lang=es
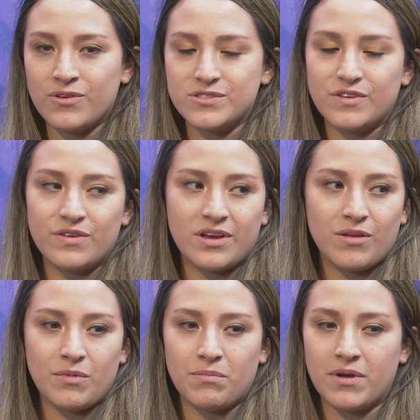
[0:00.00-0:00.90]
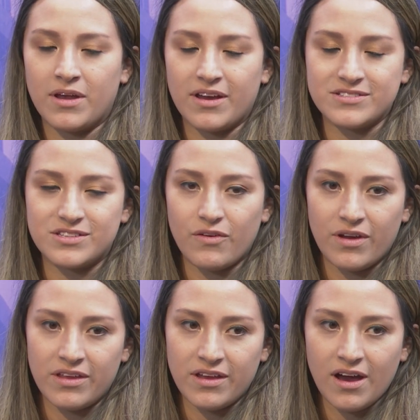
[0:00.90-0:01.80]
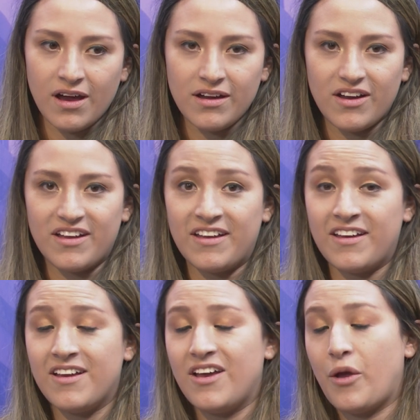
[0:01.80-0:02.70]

Yo sabía que mi pareja estaba allá, eh,